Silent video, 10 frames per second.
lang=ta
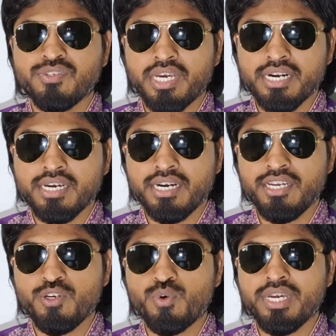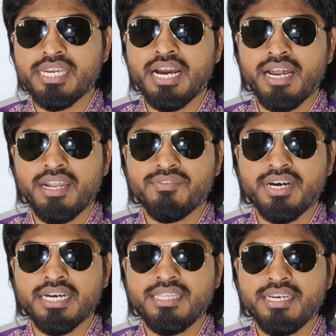சர்க்கரையினுடைய
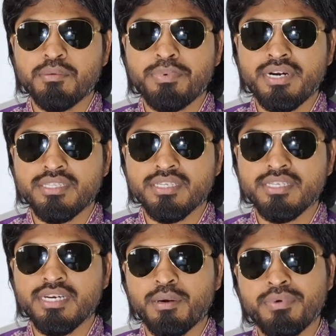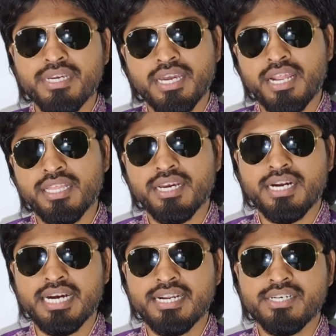அளவை அதிகப்படுத்துது அப்படிங்கிறத
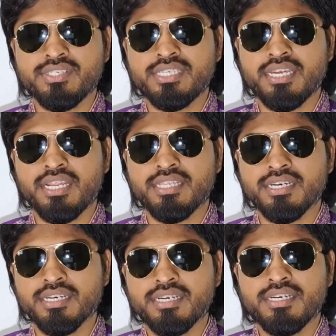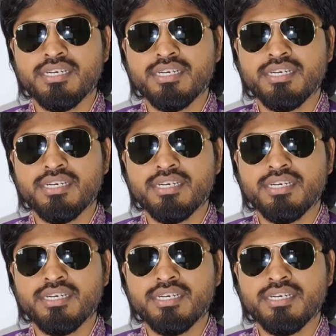கணக்கு செய்கிறதுக்கு